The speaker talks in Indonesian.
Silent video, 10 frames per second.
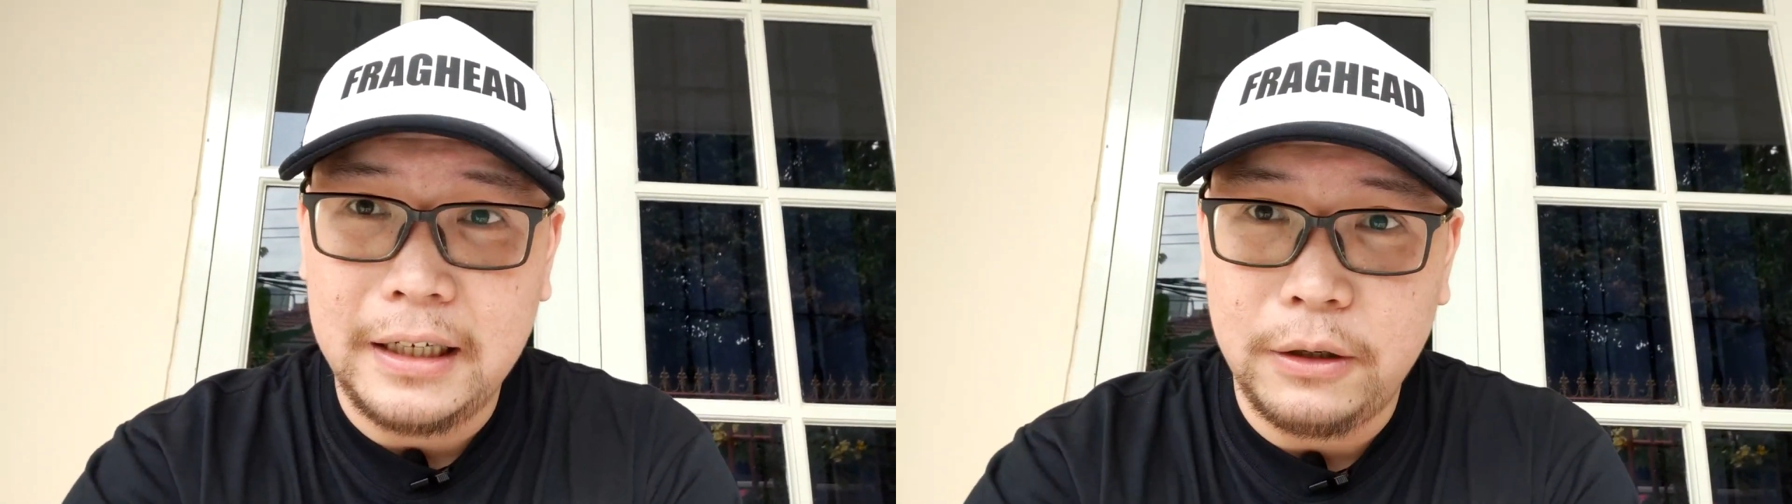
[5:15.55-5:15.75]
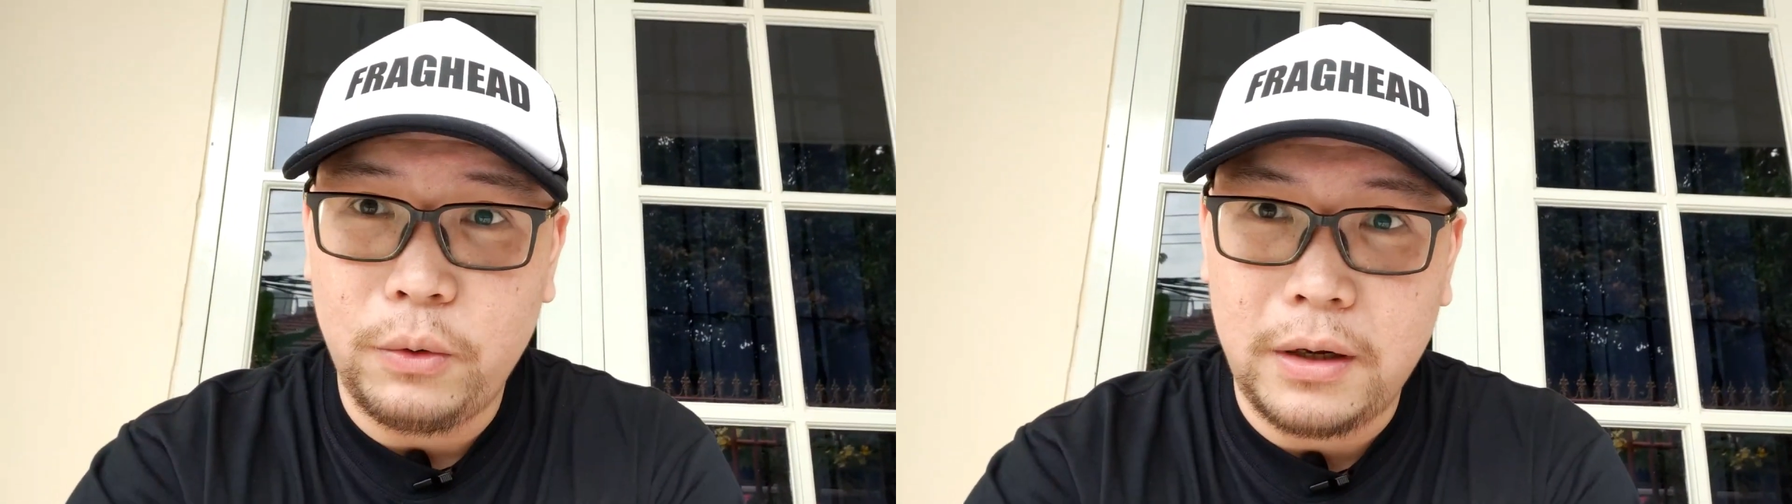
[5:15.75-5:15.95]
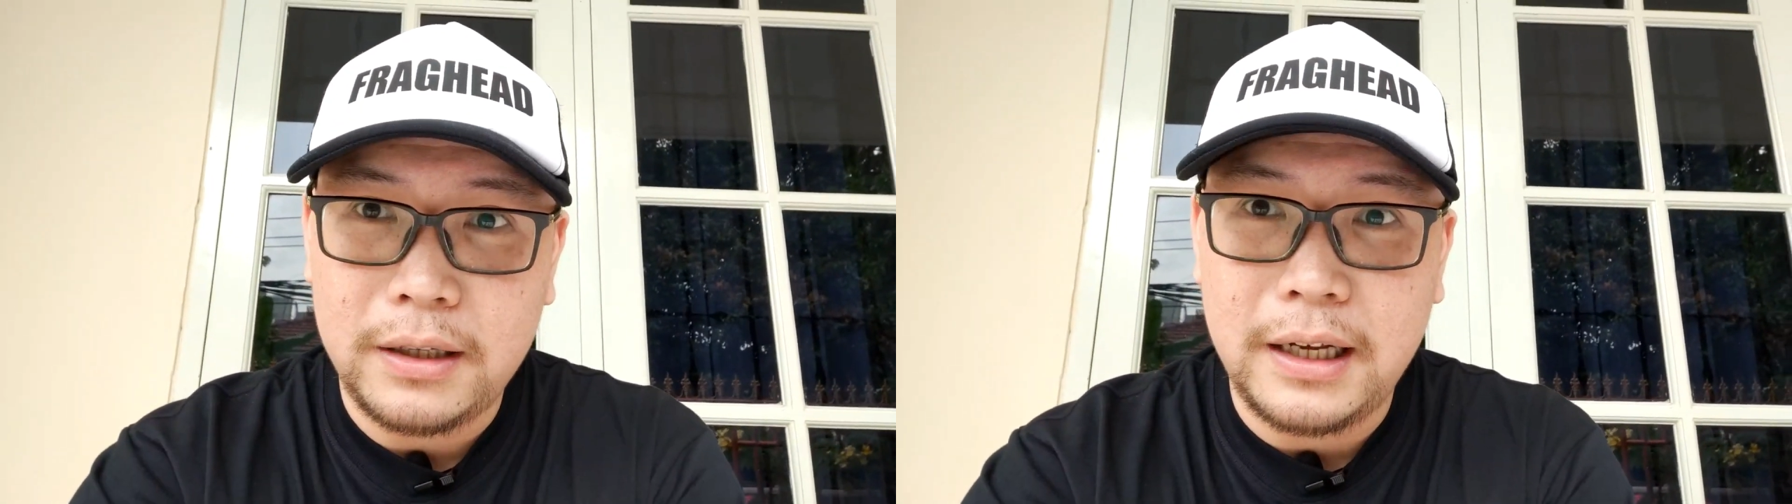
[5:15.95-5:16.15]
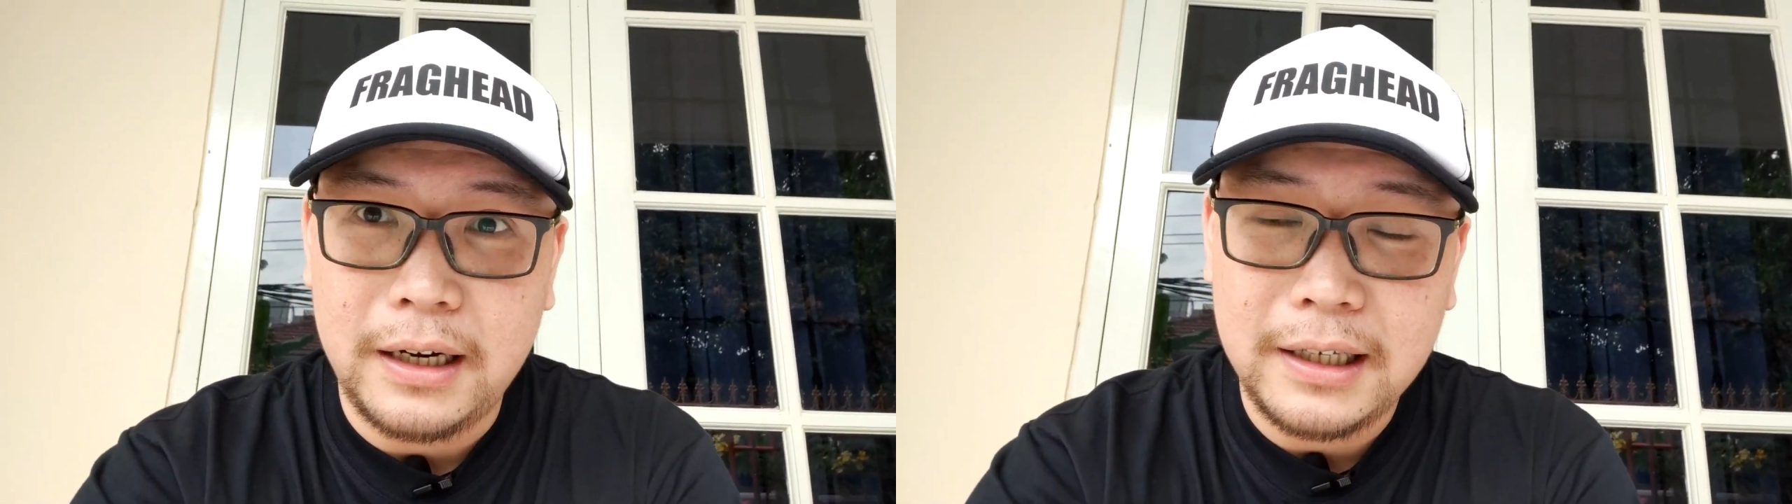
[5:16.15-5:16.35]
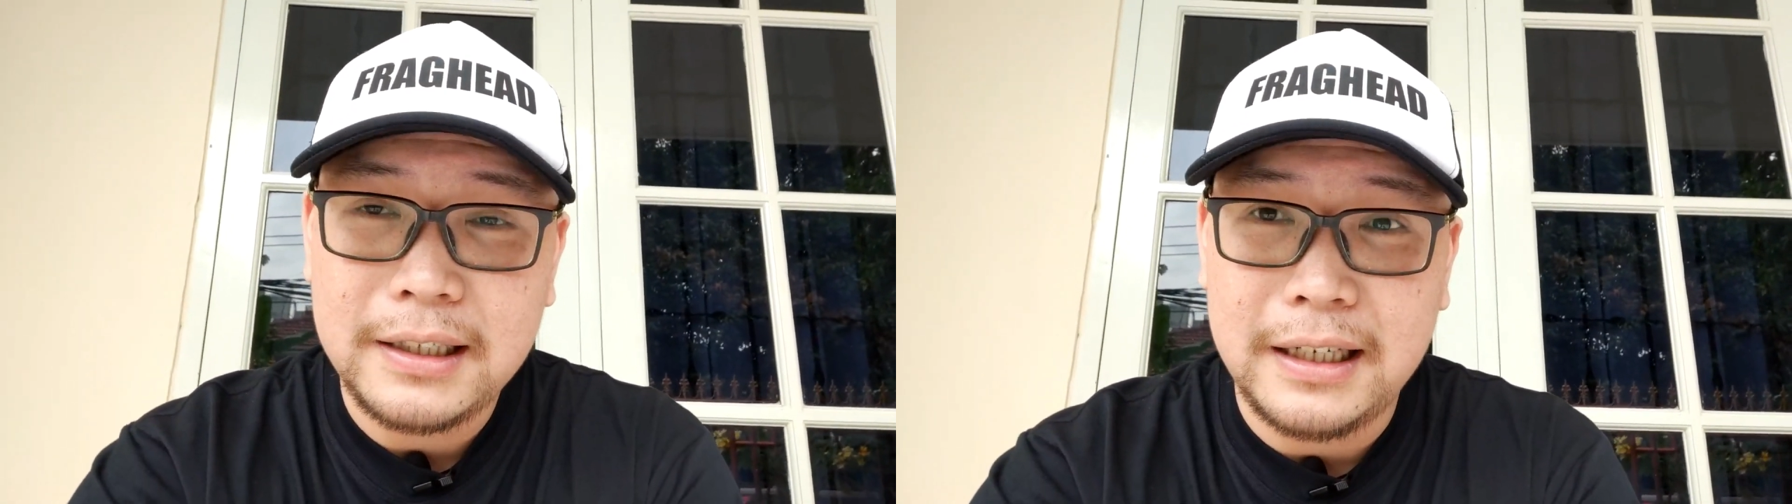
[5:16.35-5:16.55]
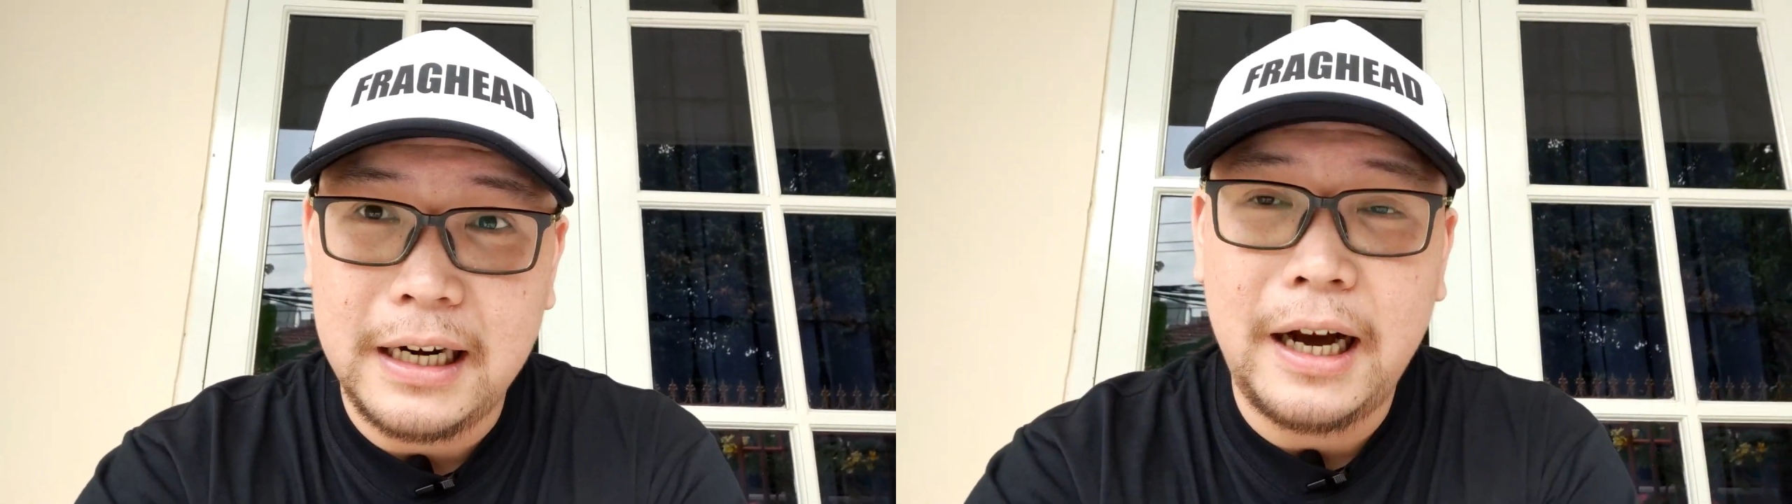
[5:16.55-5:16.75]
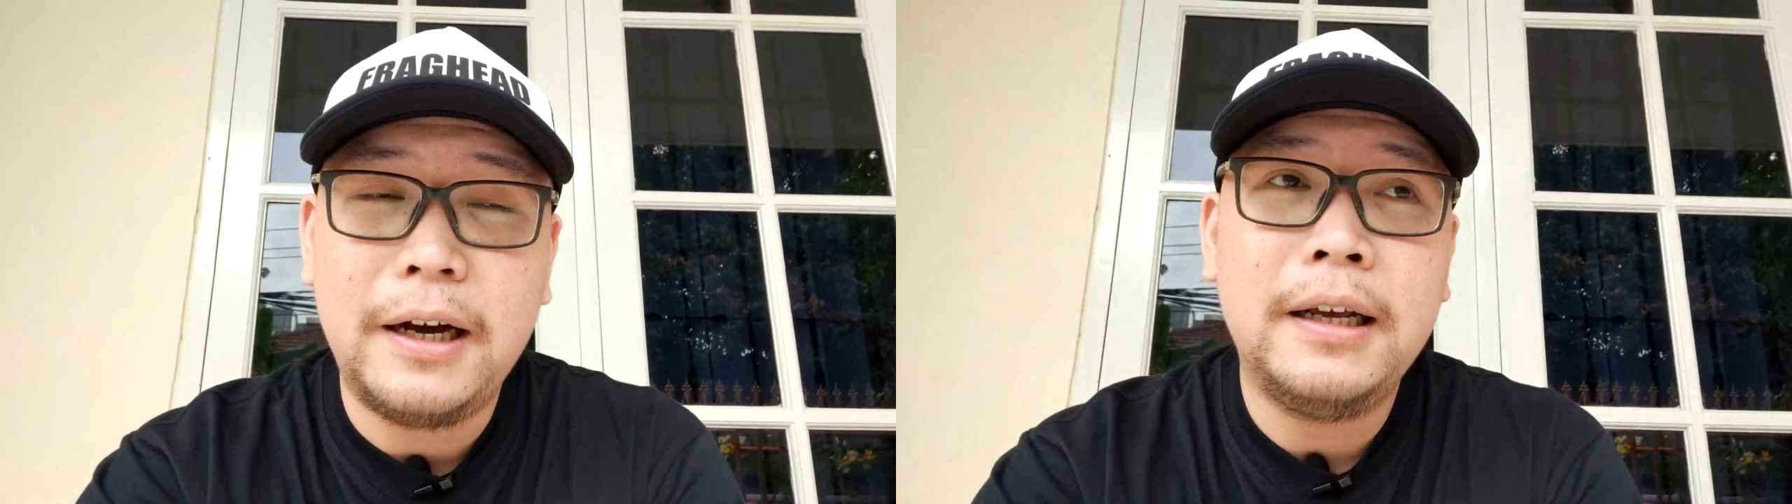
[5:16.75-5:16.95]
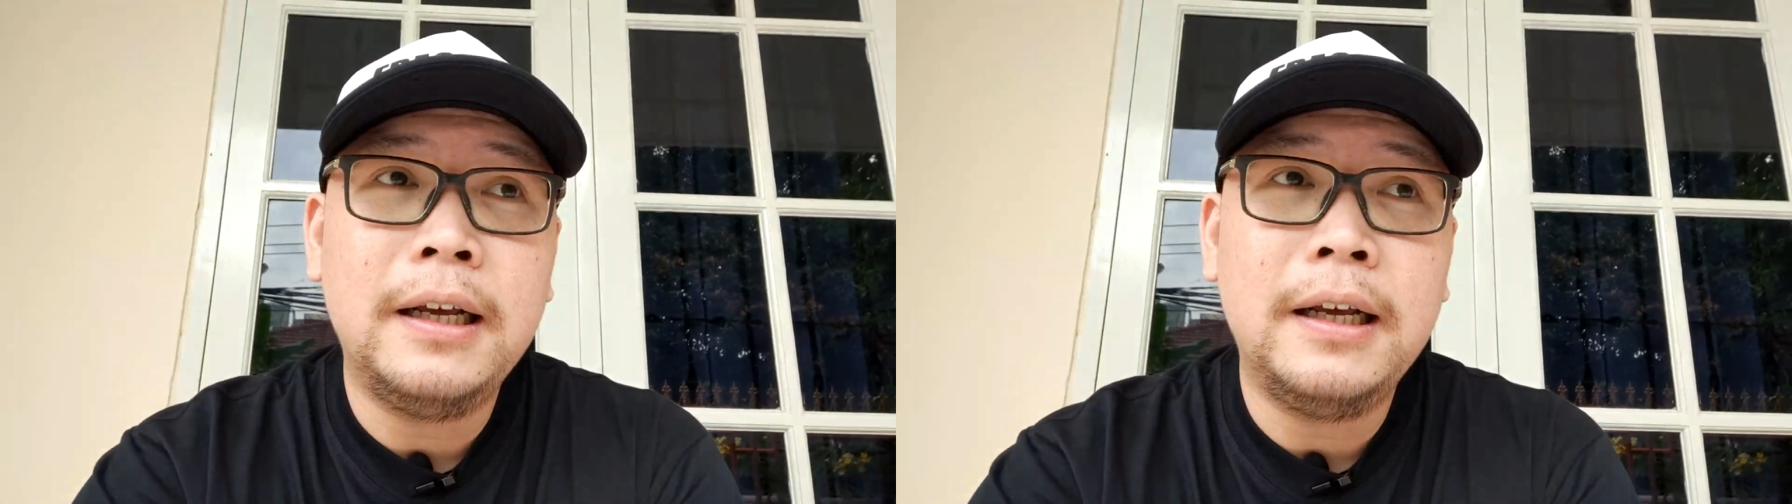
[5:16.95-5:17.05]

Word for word: di luar sana sedang